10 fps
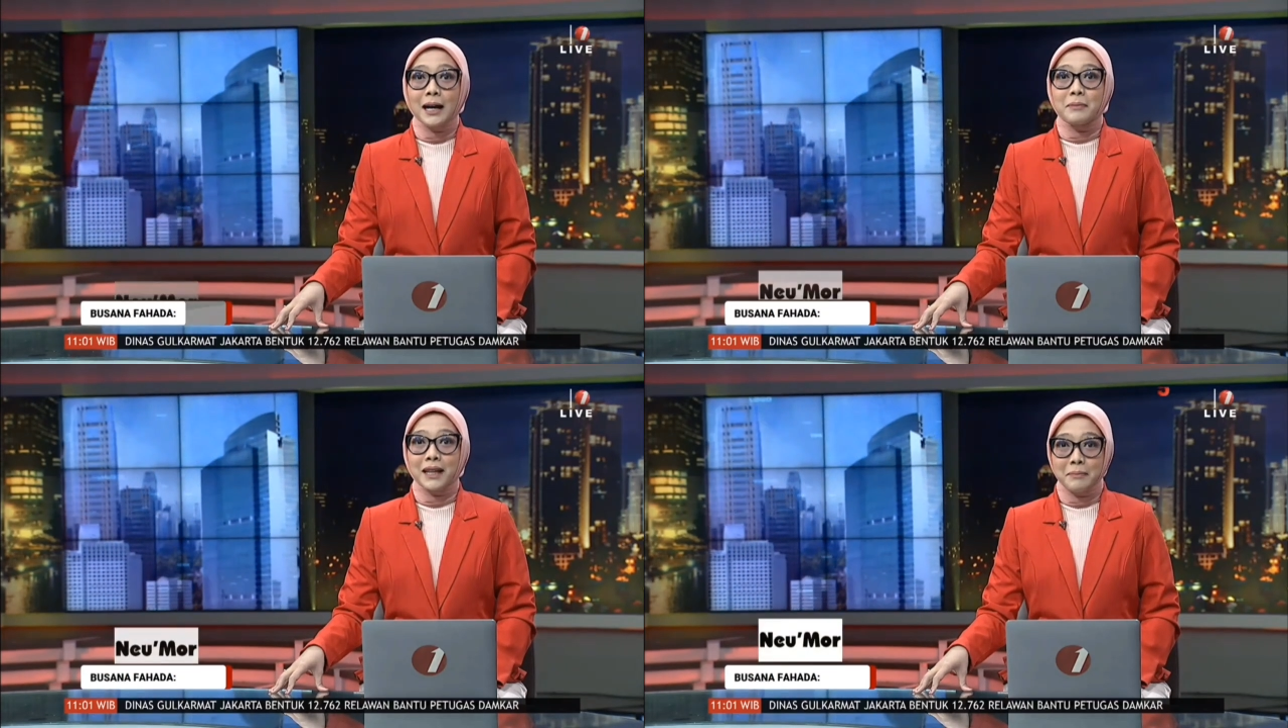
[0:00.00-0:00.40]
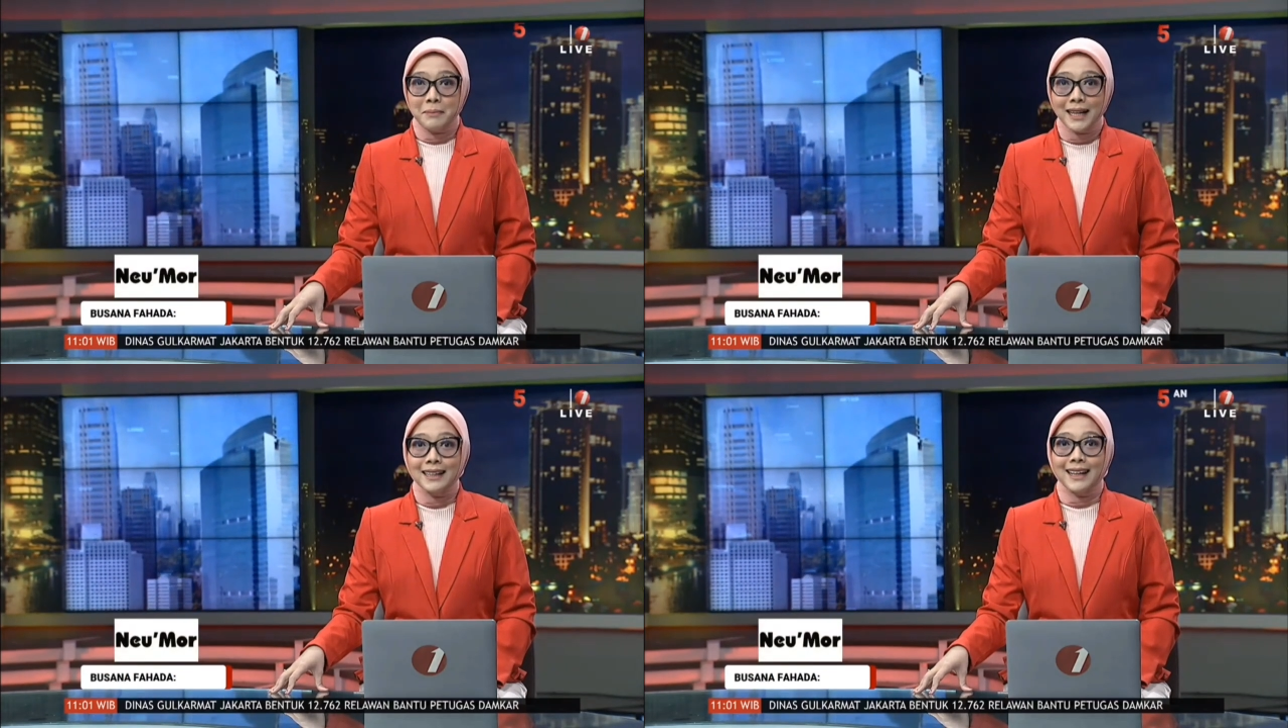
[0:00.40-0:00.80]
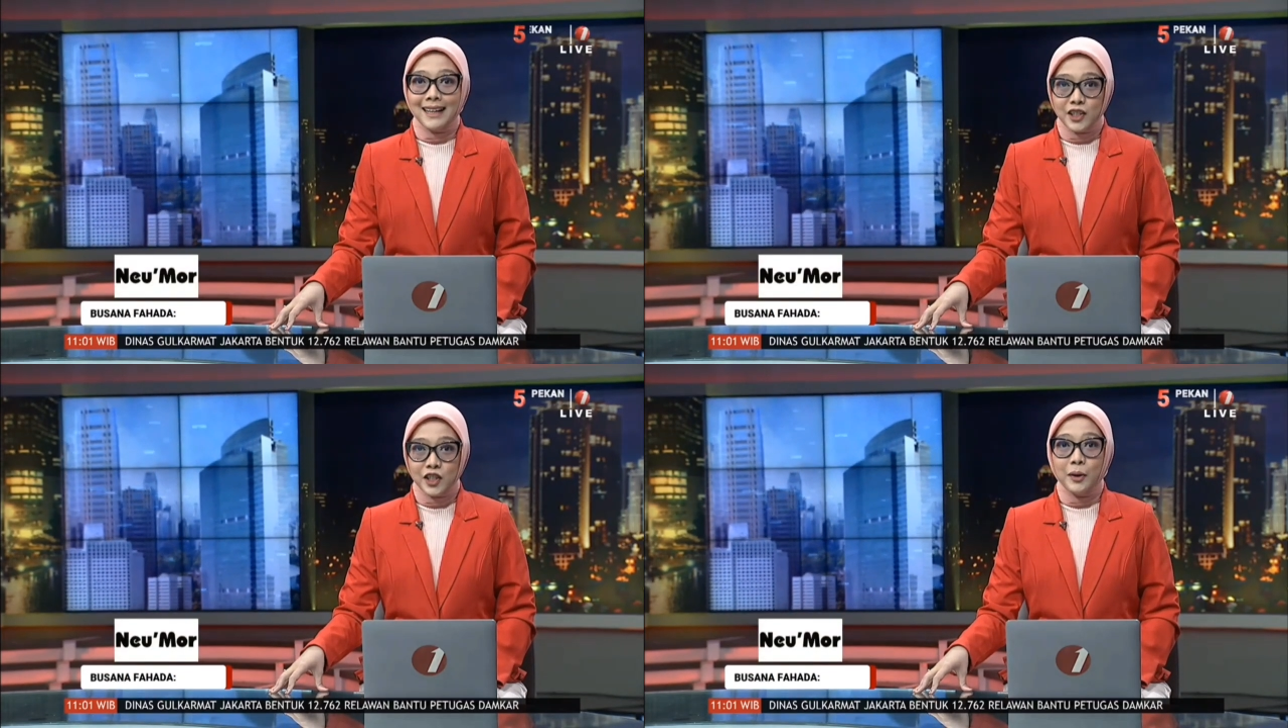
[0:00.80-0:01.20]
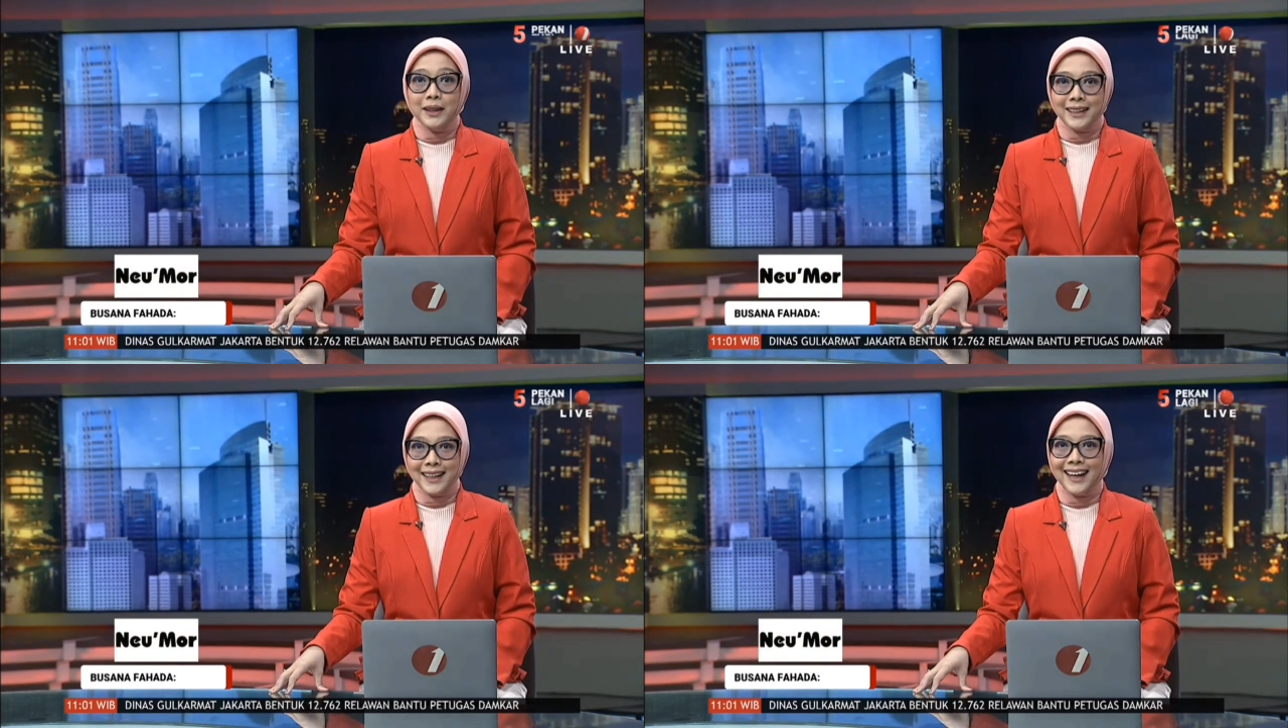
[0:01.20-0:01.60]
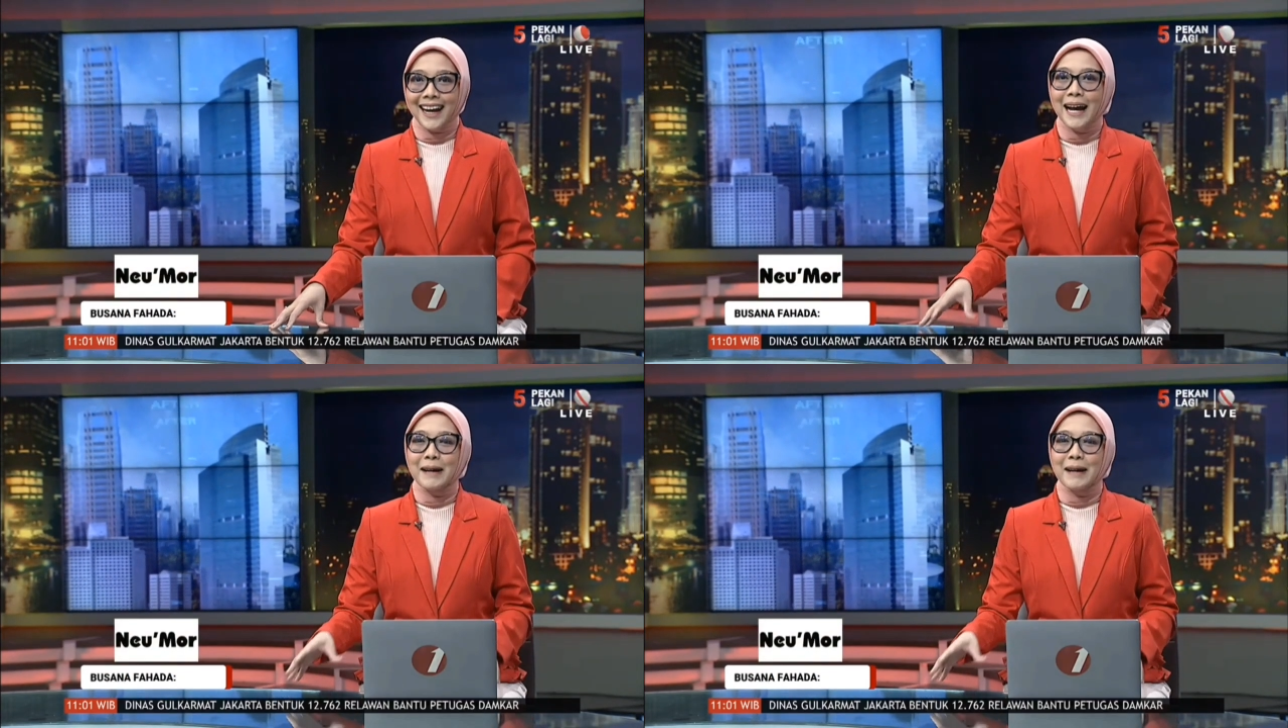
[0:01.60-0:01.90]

Akmil Magelang, Jawa Tengah.